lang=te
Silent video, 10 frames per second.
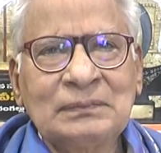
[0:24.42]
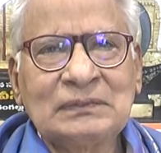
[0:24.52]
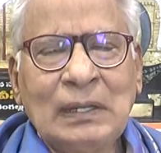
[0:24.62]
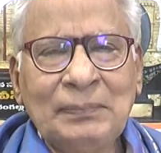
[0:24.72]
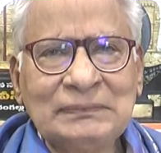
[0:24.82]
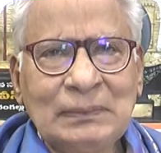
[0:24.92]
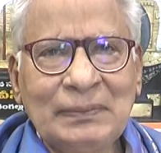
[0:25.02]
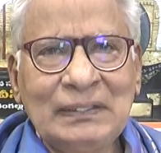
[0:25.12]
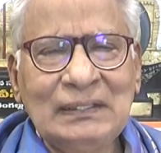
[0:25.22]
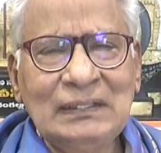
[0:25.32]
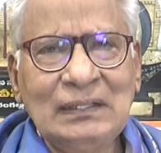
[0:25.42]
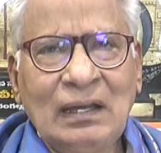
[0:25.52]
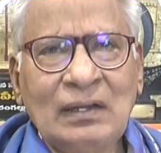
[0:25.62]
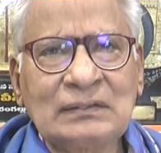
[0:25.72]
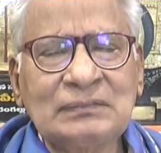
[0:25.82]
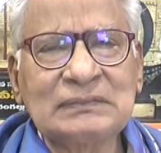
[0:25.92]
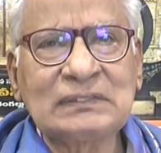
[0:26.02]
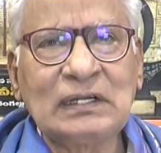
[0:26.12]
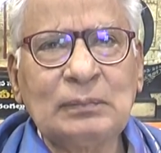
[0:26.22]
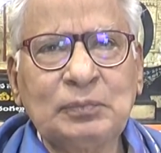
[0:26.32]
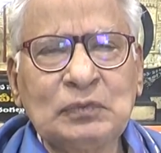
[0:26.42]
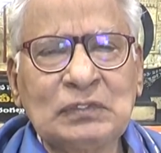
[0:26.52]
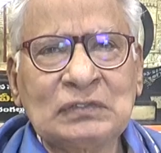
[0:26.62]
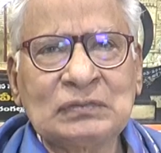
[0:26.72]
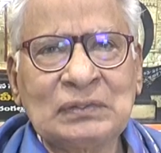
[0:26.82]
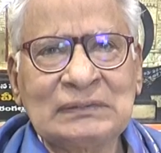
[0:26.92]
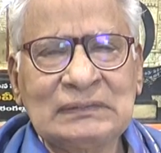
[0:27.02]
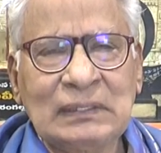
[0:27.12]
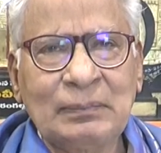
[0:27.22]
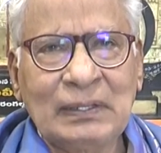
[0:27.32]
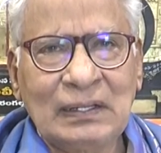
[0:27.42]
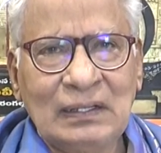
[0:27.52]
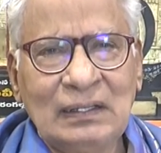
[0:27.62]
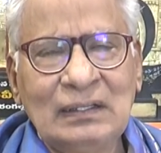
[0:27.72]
స్థాపించబడి ఆరు సంవత్సరాలు పూర్తి చేసుకున్న సందర్భంగా